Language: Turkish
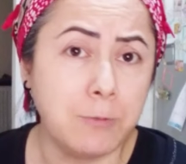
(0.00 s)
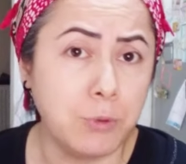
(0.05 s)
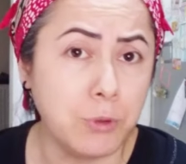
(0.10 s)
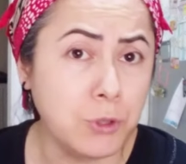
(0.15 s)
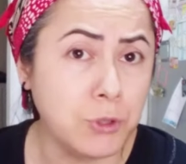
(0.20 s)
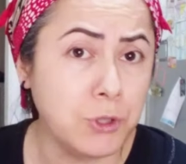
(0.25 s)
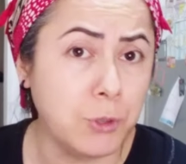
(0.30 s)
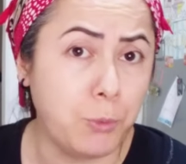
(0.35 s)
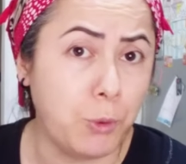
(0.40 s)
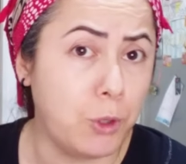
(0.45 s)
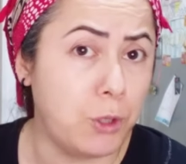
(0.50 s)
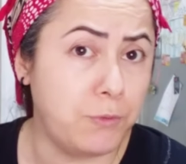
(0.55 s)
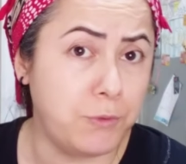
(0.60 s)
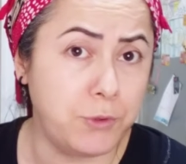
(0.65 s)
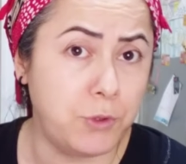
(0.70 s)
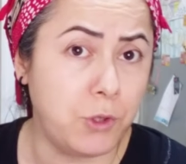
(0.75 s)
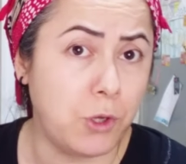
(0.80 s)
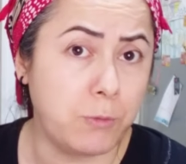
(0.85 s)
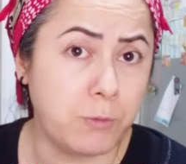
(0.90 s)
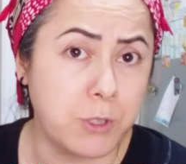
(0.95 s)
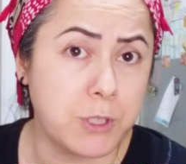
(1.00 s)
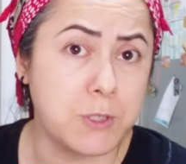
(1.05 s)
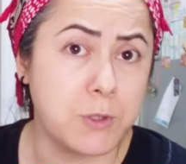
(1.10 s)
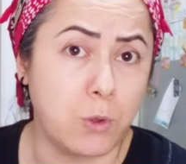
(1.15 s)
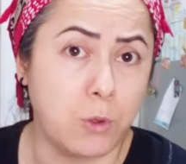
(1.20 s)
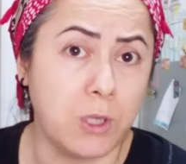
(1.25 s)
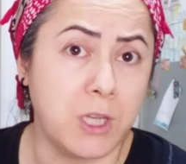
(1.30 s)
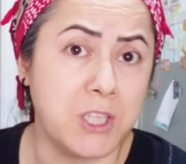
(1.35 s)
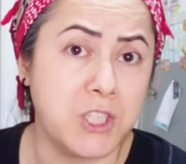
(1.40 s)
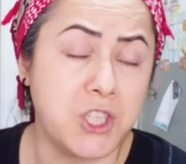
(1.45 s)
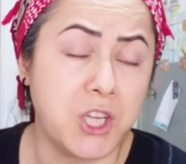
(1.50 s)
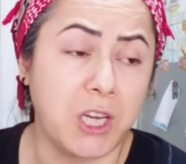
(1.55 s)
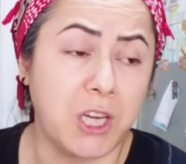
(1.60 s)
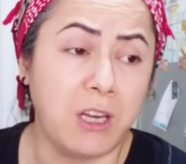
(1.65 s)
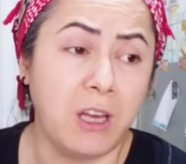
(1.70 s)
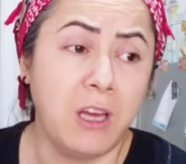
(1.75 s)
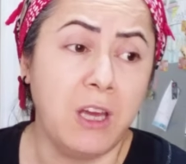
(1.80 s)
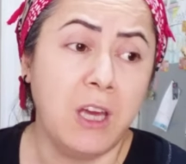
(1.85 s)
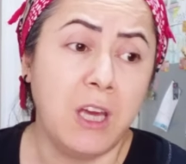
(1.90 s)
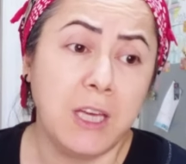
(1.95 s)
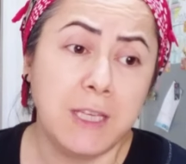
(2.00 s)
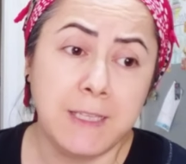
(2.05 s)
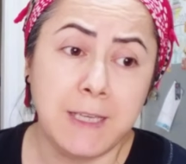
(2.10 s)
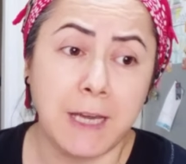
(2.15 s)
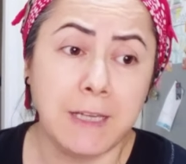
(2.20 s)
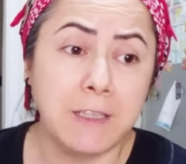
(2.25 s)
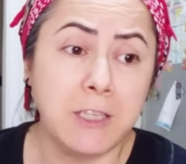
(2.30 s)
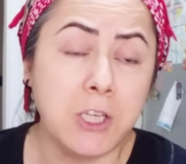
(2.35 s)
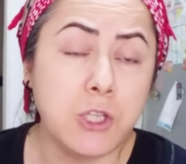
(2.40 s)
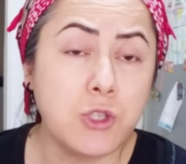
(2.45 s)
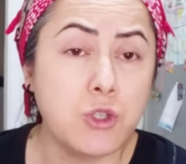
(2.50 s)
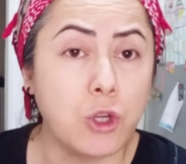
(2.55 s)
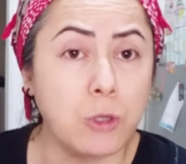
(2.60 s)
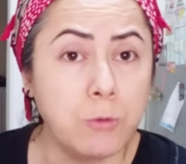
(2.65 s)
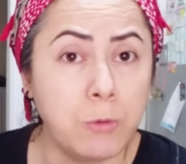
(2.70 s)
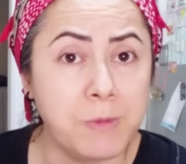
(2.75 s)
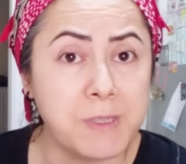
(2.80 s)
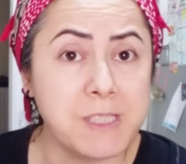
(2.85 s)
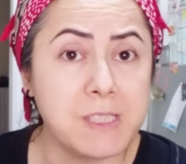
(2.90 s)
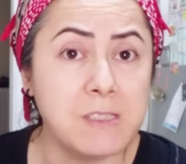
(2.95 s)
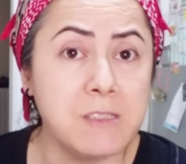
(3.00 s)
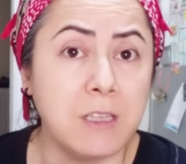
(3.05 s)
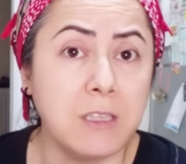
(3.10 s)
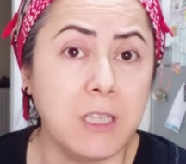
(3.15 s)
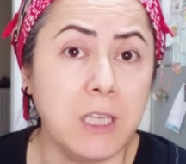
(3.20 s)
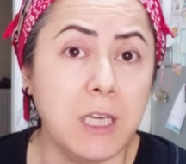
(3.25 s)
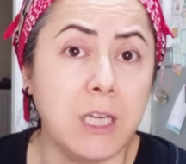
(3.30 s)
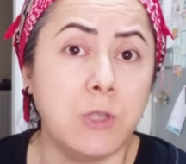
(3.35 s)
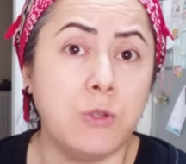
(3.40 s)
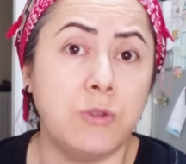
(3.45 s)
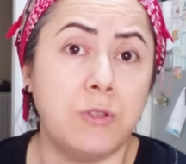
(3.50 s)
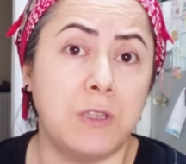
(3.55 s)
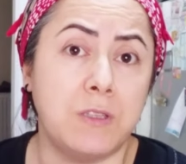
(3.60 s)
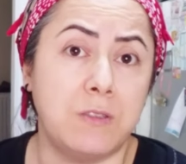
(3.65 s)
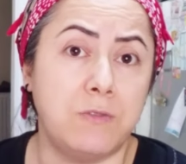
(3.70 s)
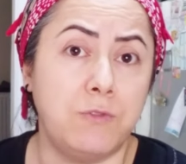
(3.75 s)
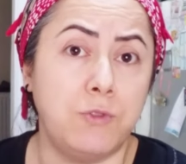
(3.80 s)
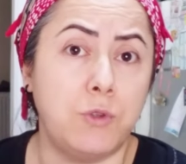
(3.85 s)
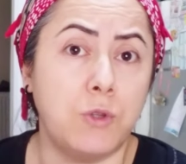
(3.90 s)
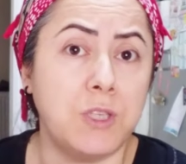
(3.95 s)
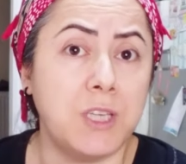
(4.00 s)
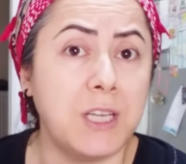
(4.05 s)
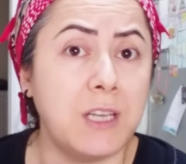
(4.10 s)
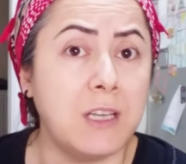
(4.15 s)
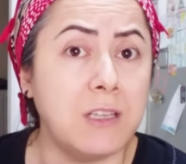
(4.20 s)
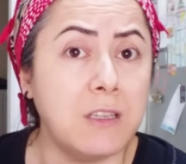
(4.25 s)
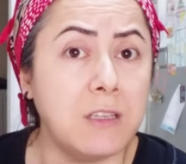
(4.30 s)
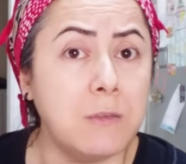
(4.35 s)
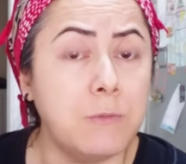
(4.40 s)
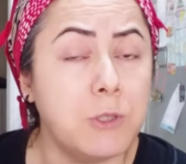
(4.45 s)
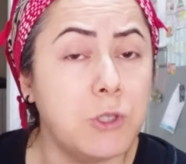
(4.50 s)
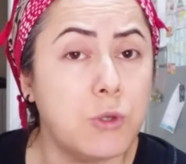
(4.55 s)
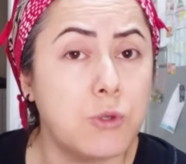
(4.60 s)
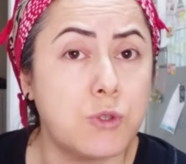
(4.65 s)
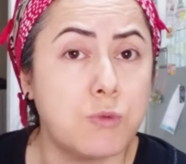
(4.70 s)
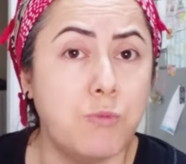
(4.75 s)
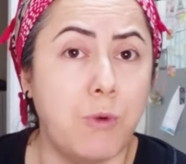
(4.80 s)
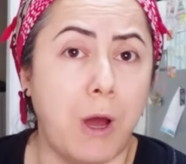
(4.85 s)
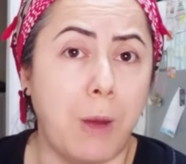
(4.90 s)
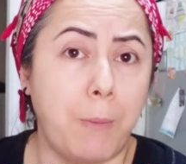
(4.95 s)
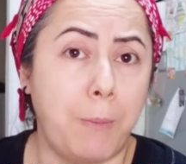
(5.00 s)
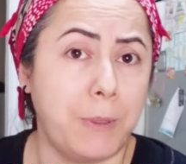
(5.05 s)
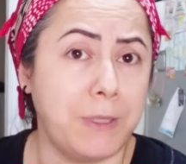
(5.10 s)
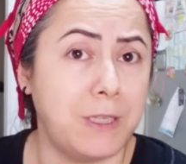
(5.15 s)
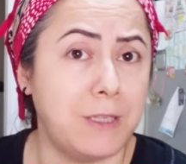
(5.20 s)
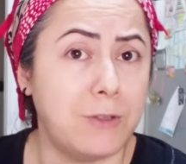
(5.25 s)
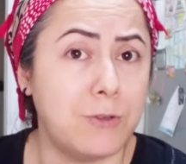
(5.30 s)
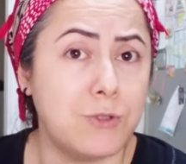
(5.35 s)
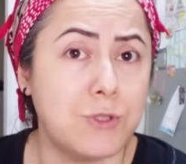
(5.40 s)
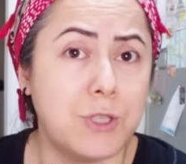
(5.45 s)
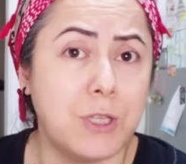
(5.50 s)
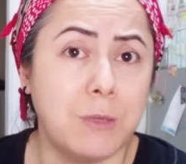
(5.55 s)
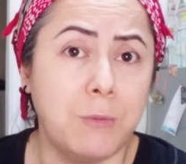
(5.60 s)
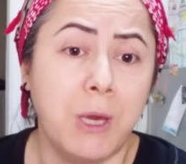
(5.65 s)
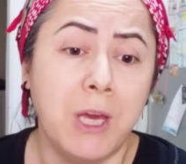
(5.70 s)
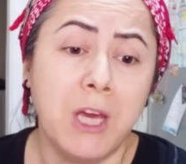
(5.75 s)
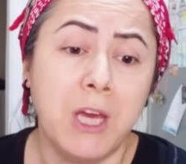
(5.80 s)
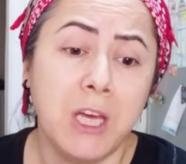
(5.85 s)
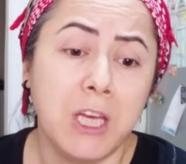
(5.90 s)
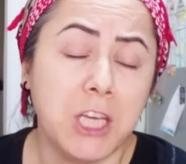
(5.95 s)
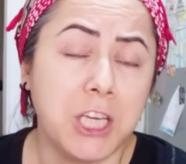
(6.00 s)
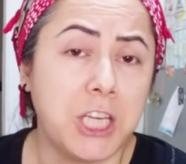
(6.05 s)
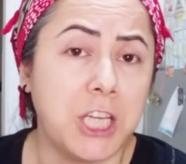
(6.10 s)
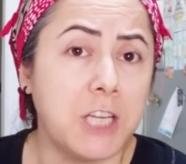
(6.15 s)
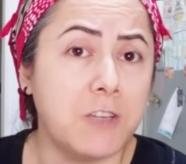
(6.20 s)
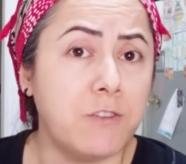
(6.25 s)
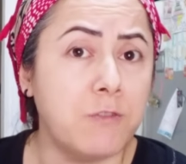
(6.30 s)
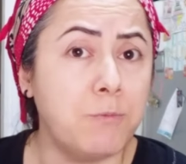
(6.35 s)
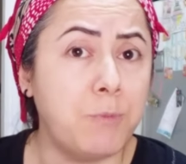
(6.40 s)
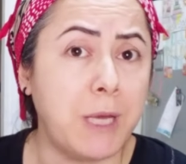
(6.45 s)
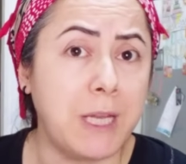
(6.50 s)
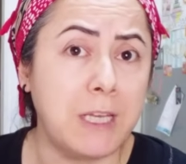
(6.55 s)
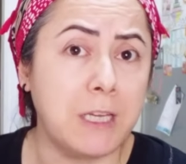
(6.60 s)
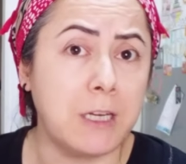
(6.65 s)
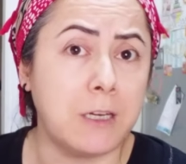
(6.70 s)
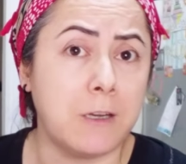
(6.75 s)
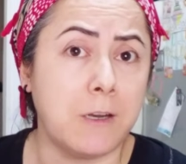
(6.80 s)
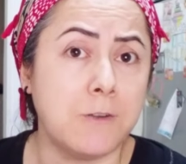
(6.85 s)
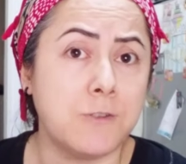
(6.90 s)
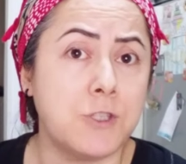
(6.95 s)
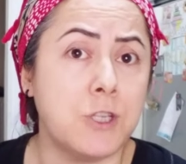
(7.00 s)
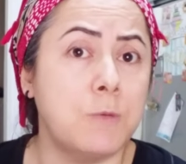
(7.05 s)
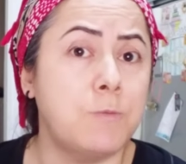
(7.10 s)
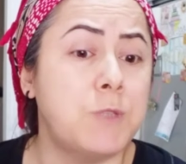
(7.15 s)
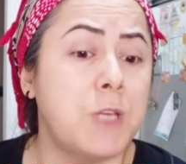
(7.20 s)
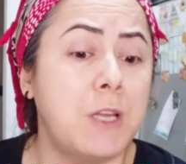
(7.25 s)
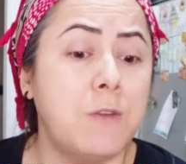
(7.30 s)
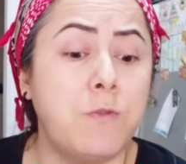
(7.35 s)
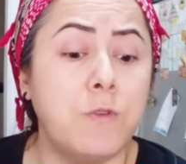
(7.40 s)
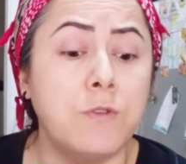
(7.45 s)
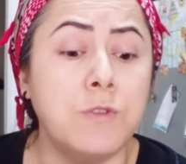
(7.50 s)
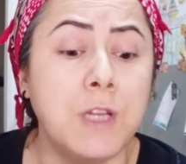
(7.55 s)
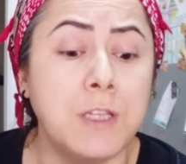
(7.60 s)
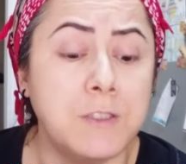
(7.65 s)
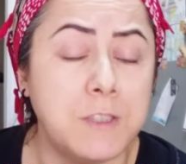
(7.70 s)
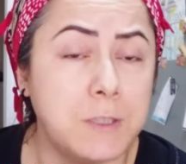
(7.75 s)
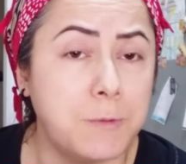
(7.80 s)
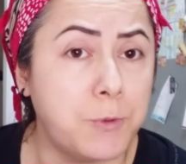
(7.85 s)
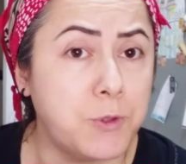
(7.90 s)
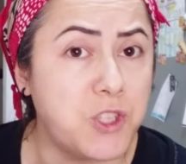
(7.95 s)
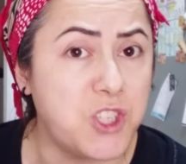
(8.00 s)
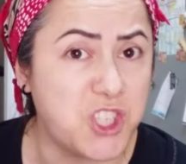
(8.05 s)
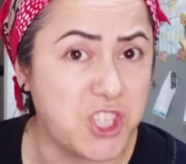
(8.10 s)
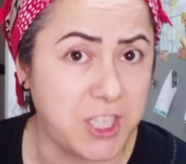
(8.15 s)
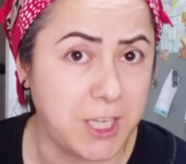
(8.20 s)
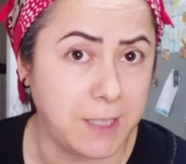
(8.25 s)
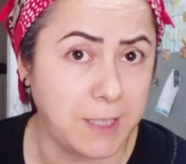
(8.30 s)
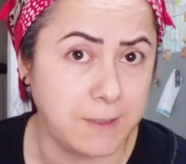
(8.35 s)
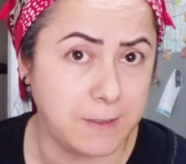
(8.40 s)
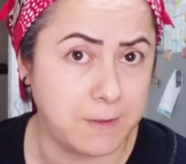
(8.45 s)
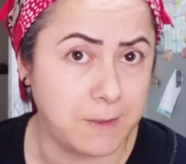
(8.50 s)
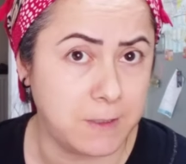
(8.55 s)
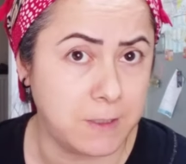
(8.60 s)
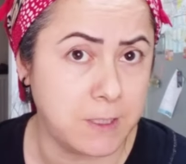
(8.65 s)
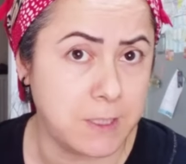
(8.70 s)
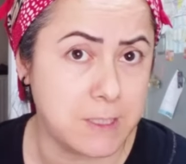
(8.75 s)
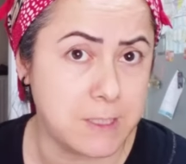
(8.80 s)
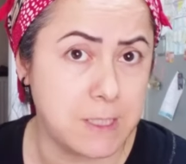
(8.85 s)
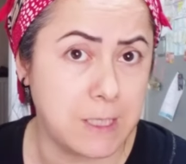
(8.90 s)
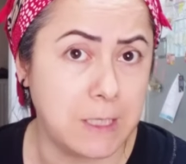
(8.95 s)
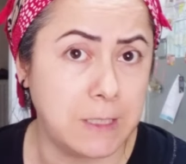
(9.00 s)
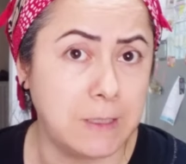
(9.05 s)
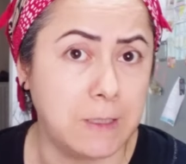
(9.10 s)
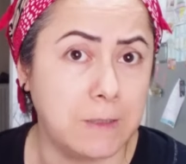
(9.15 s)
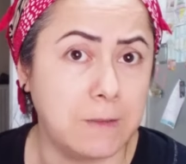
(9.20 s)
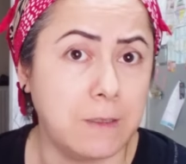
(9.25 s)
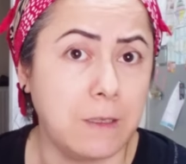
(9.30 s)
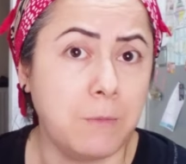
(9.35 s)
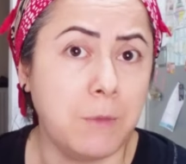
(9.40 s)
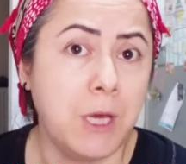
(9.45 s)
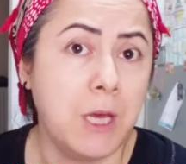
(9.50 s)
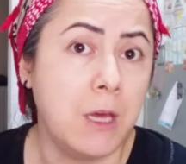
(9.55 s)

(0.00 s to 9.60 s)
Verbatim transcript: bugün de böyle videom kısa olacak. Yani hiç olmasından iyiydi dedim video. Gene dedim 2-3 muhabbet ederiz dedim. İki lafın belini kırarız dedim. Telefondan tripodu şikayet ederim kızlara dedim.